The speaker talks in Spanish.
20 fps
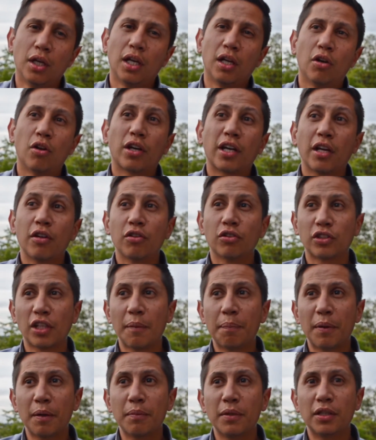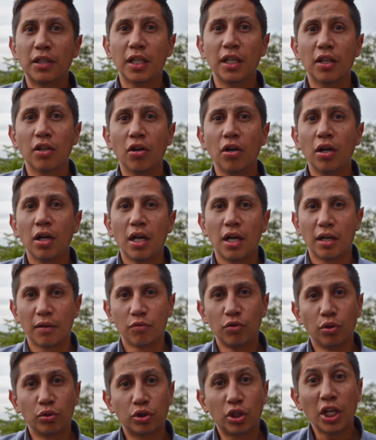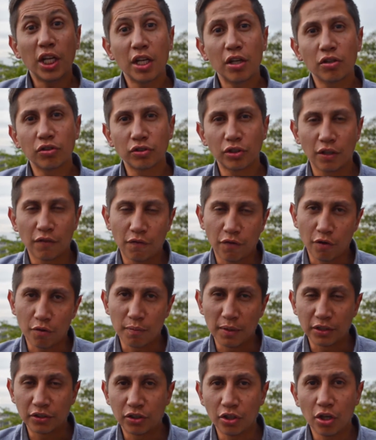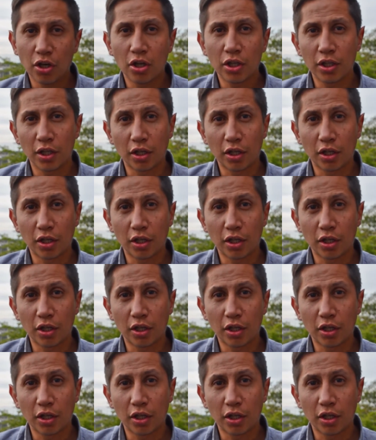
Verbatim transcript: Lo que nos ha permitido nutrirnos de información y